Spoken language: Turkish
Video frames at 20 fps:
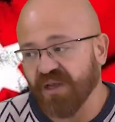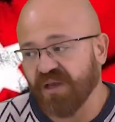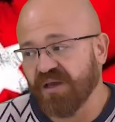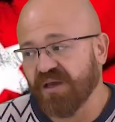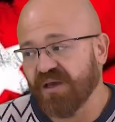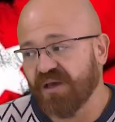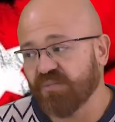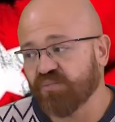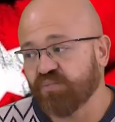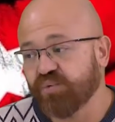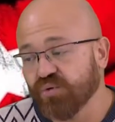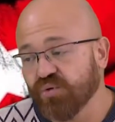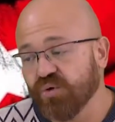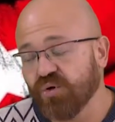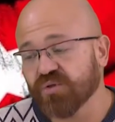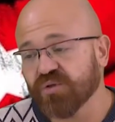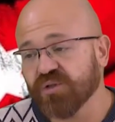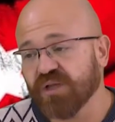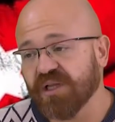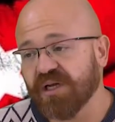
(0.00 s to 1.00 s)
e, bu
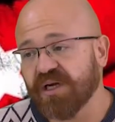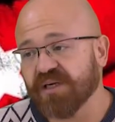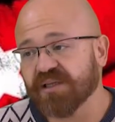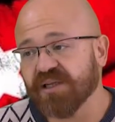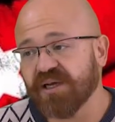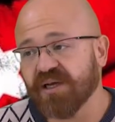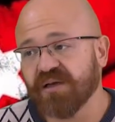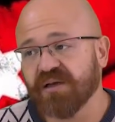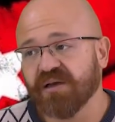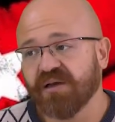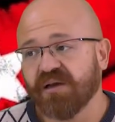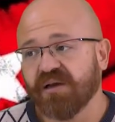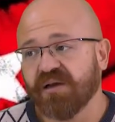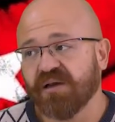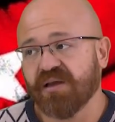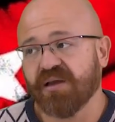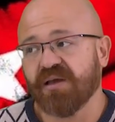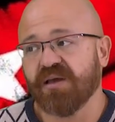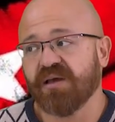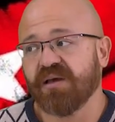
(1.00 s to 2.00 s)
noktalarda
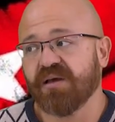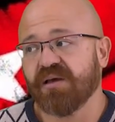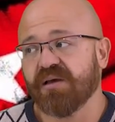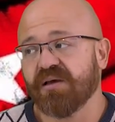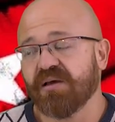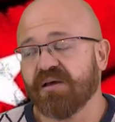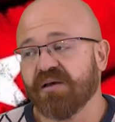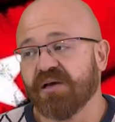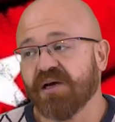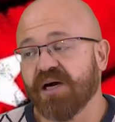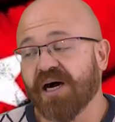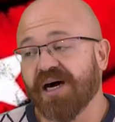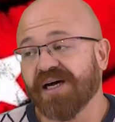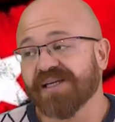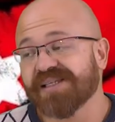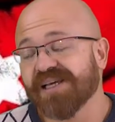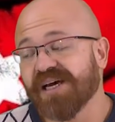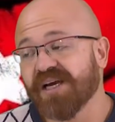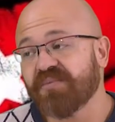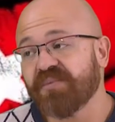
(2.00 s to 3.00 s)
e,
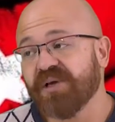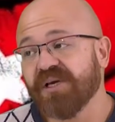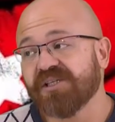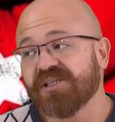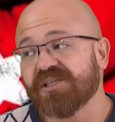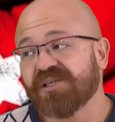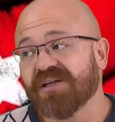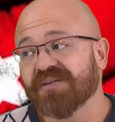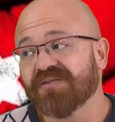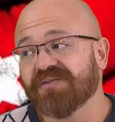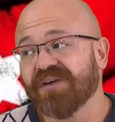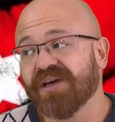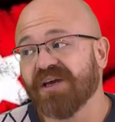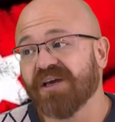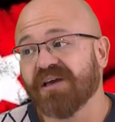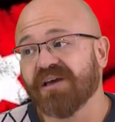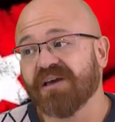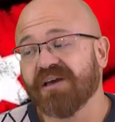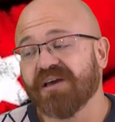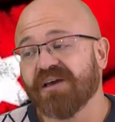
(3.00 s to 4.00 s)
Azerbaycan
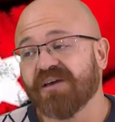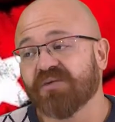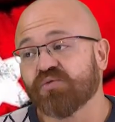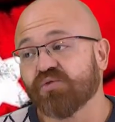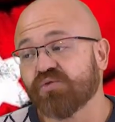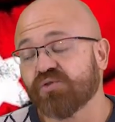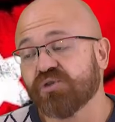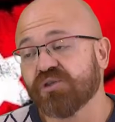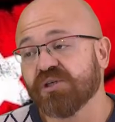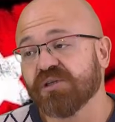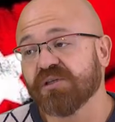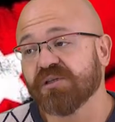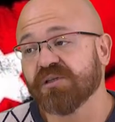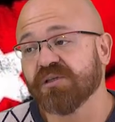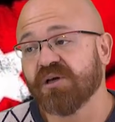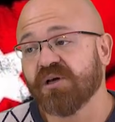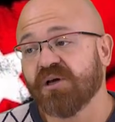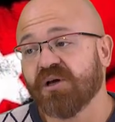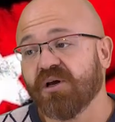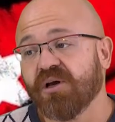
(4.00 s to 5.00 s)
ve e,
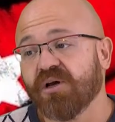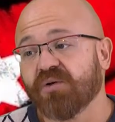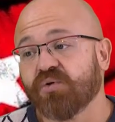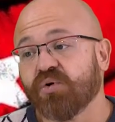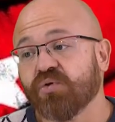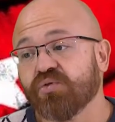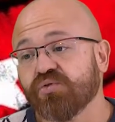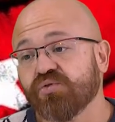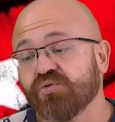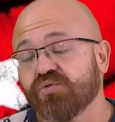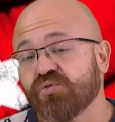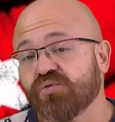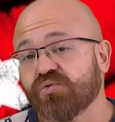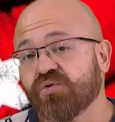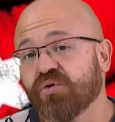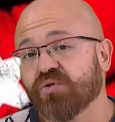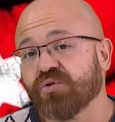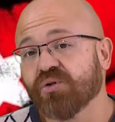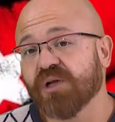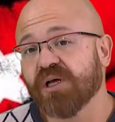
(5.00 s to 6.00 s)
Rusya'nın konuştuğu
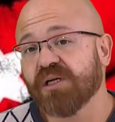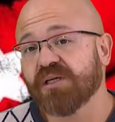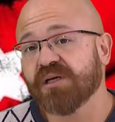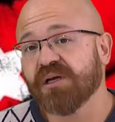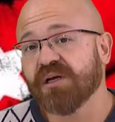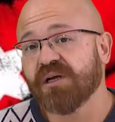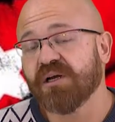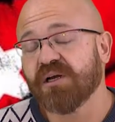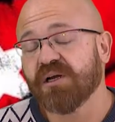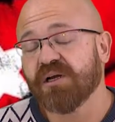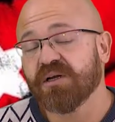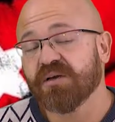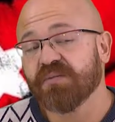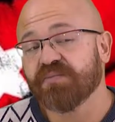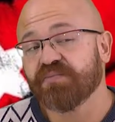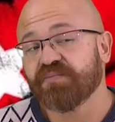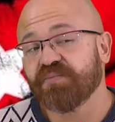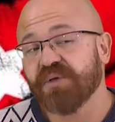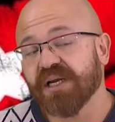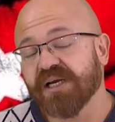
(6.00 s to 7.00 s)
konular
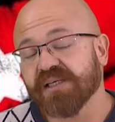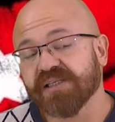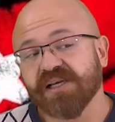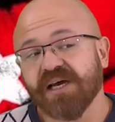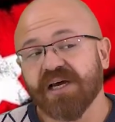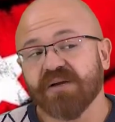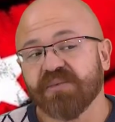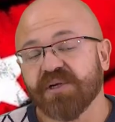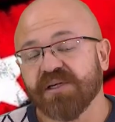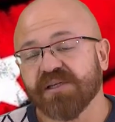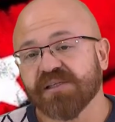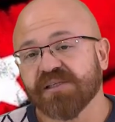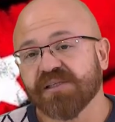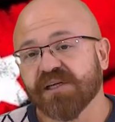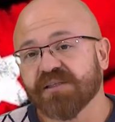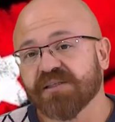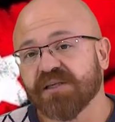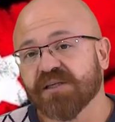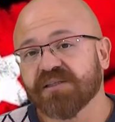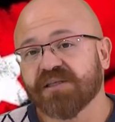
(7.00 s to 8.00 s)
biraz
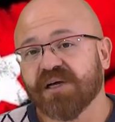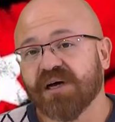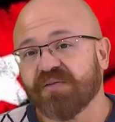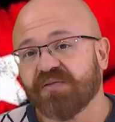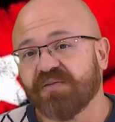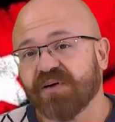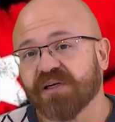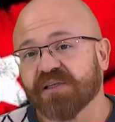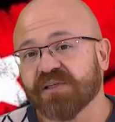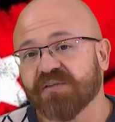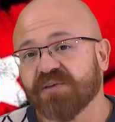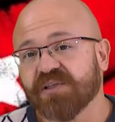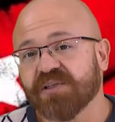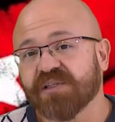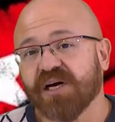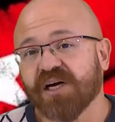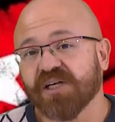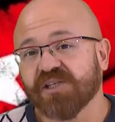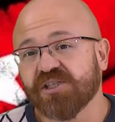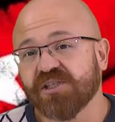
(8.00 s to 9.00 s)
Ermenistan'dan daha farklı ve
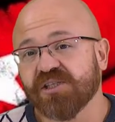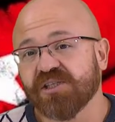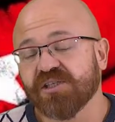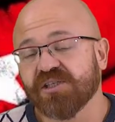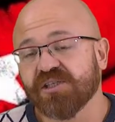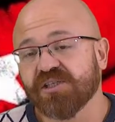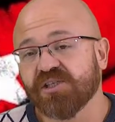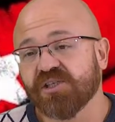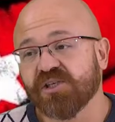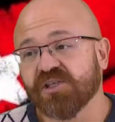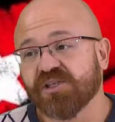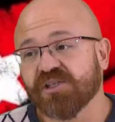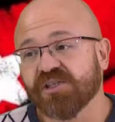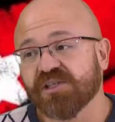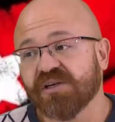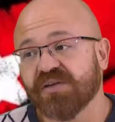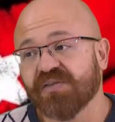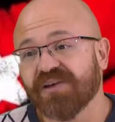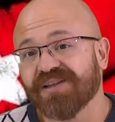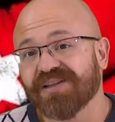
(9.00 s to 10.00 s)
daha çe-
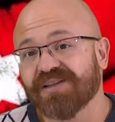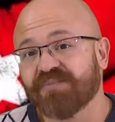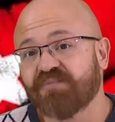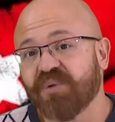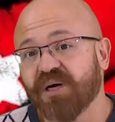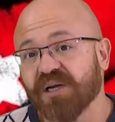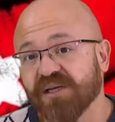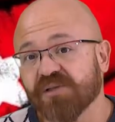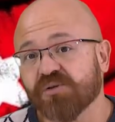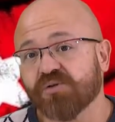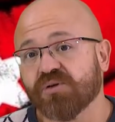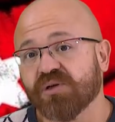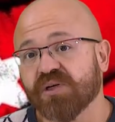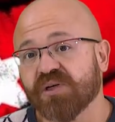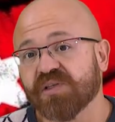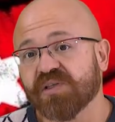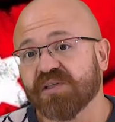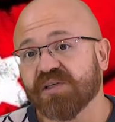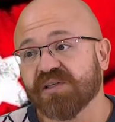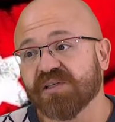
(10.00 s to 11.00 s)
çeşitli ve bana
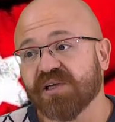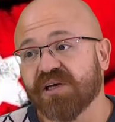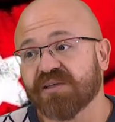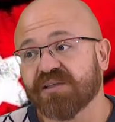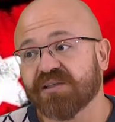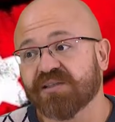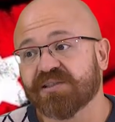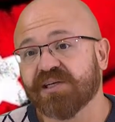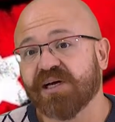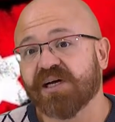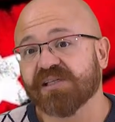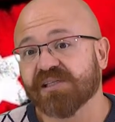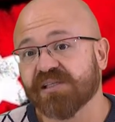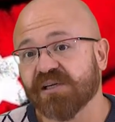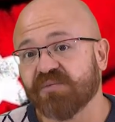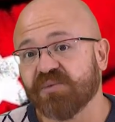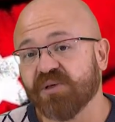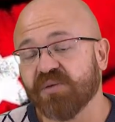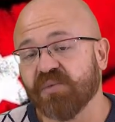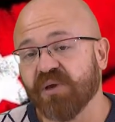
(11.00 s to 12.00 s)
sorarsanız artık daha
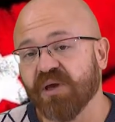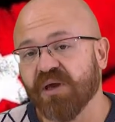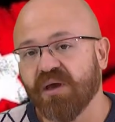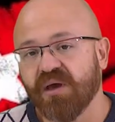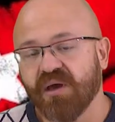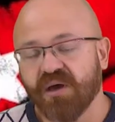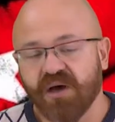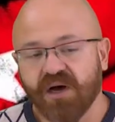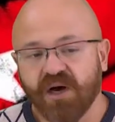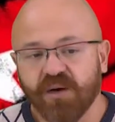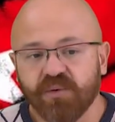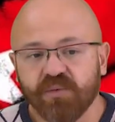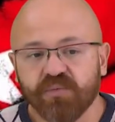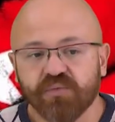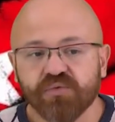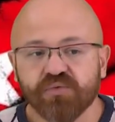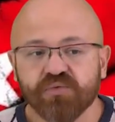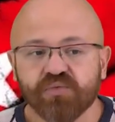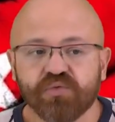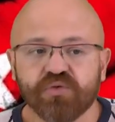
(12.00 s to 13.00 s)
samimi. Ama
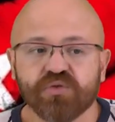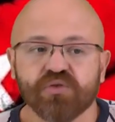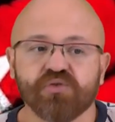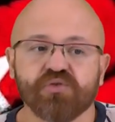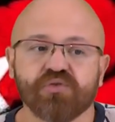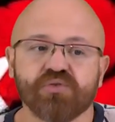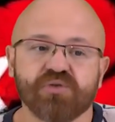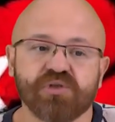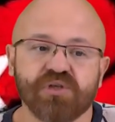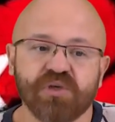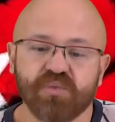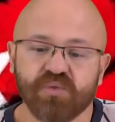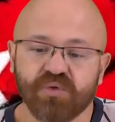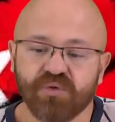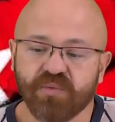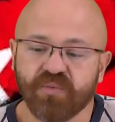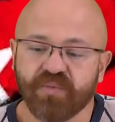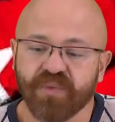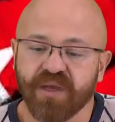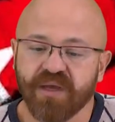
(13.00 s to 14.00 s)
bu, burada şunu
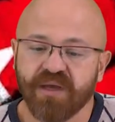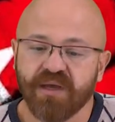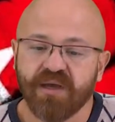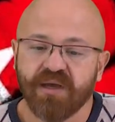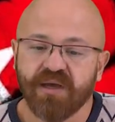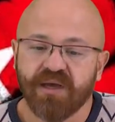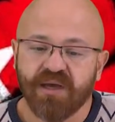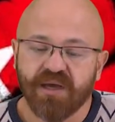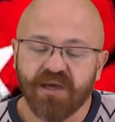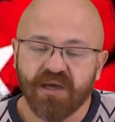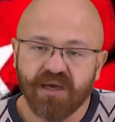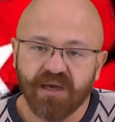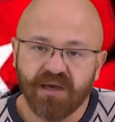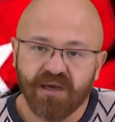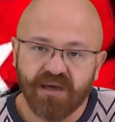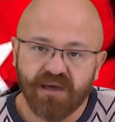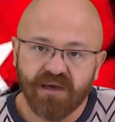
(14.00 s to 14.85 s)
demiyorum. E,